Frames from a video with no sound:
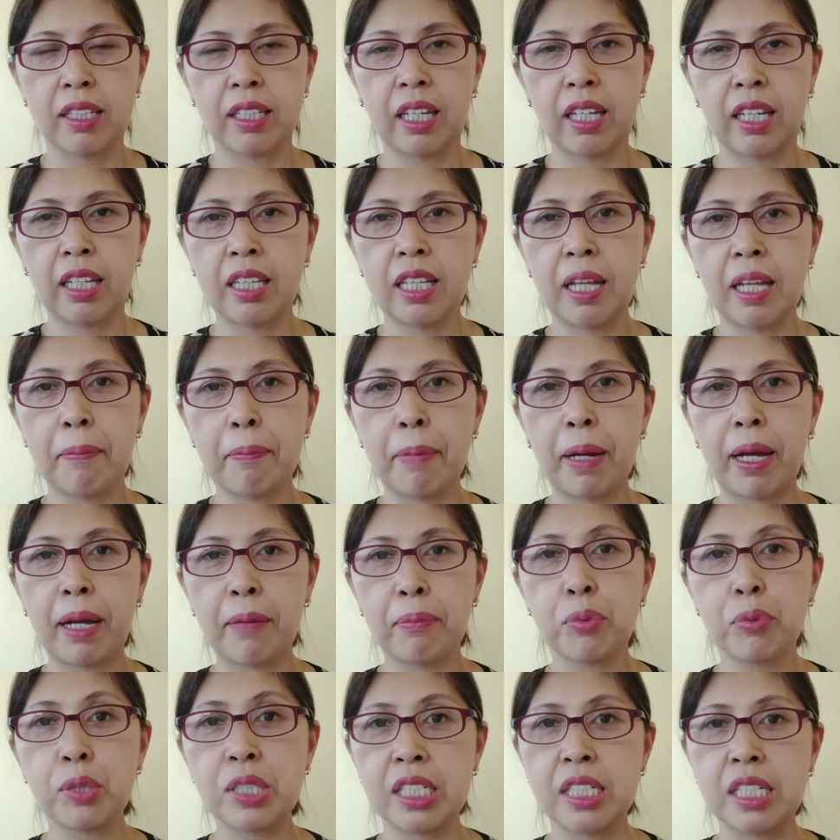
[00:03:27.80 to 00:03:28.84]
eh
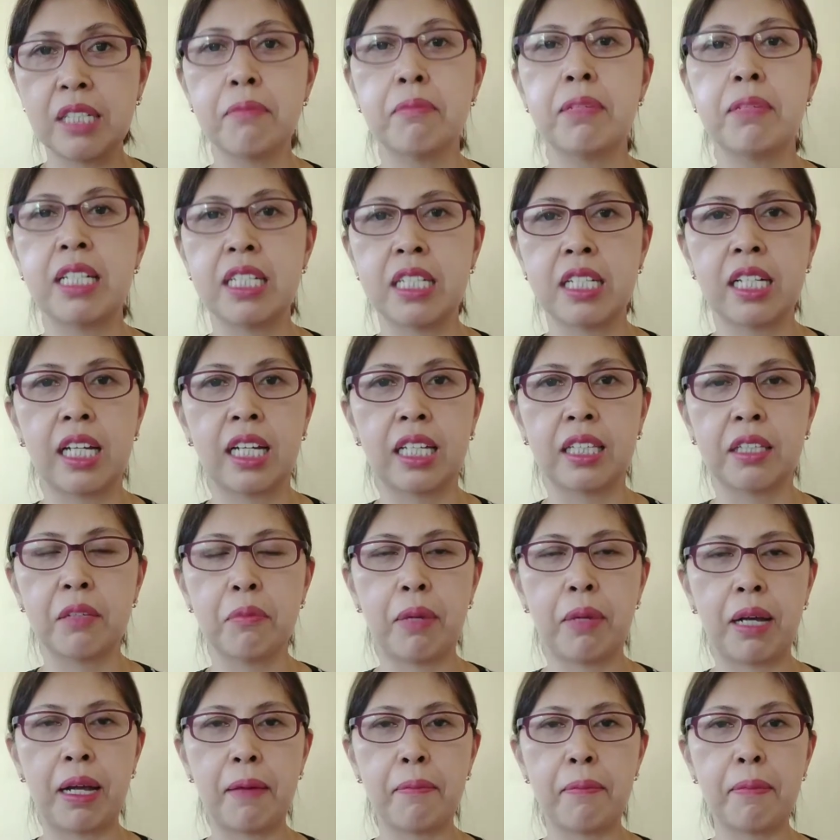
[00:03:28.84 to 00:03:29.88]
napaka-posible niyan, di
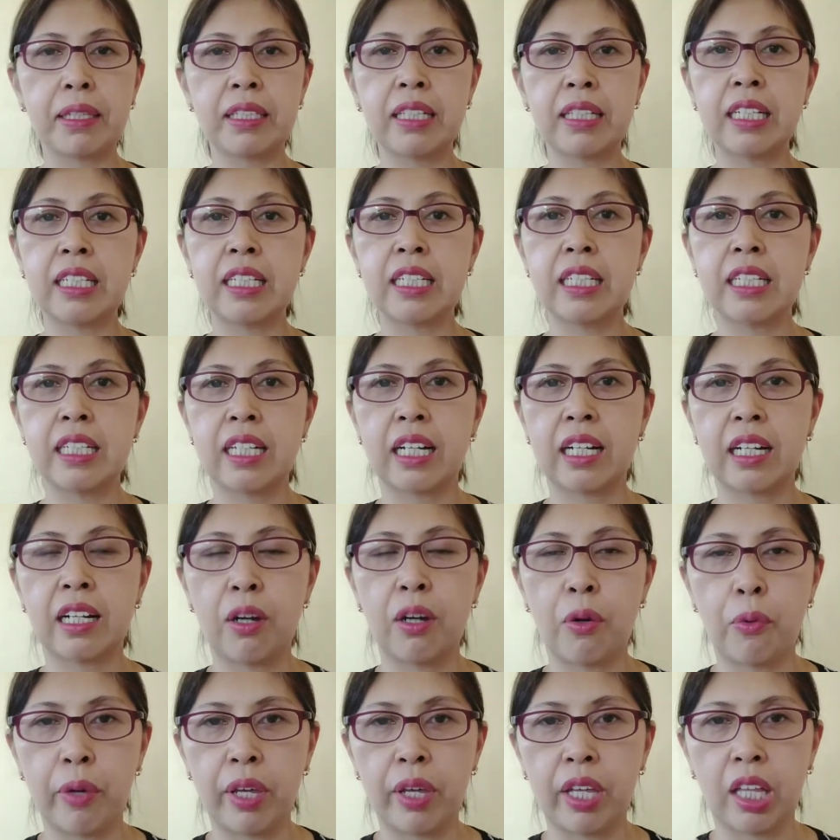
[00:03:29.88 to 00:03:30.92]
ba? Madali yang
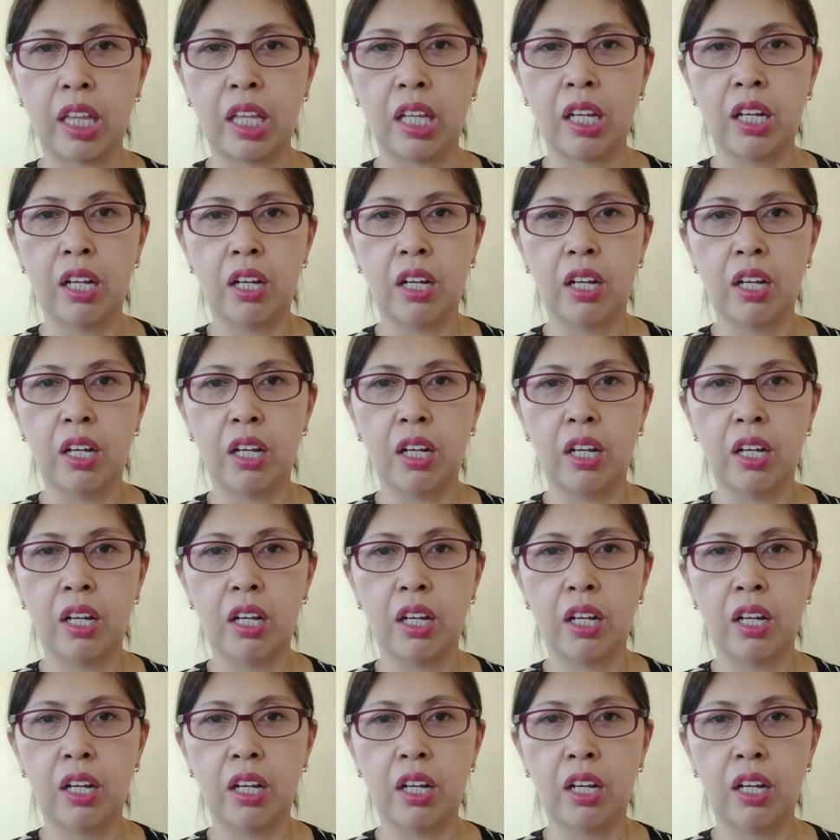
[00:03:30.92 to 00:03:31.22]
gawin.